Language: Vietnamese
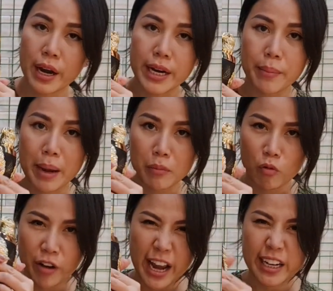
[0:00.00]
hoa đại bàng
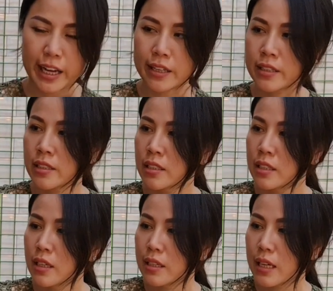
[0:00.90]
màu vàng này.
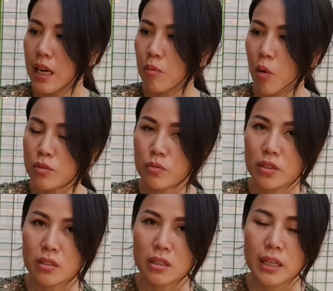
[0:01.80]
Đây là một
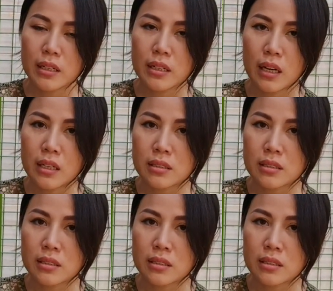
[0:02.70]
trong những cái